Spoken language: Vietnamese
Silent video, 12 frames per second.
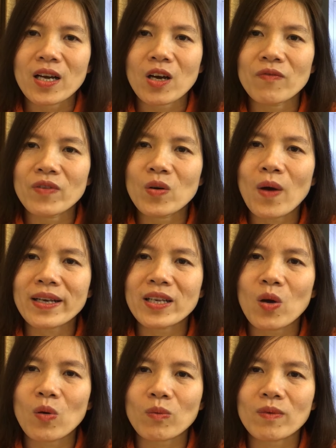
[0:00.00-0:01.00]
còn với
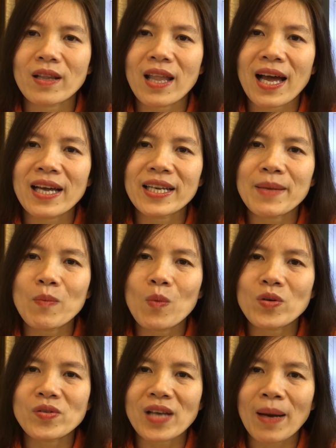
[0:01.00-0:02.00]
hoạt động là đi
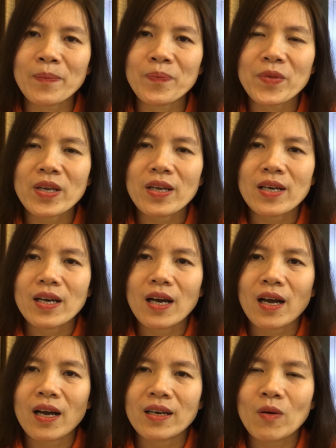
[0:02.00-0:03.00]
mua sắm
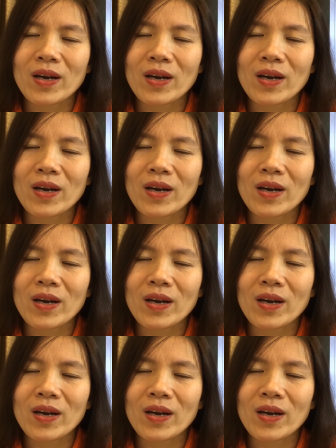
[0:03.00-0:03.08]
à,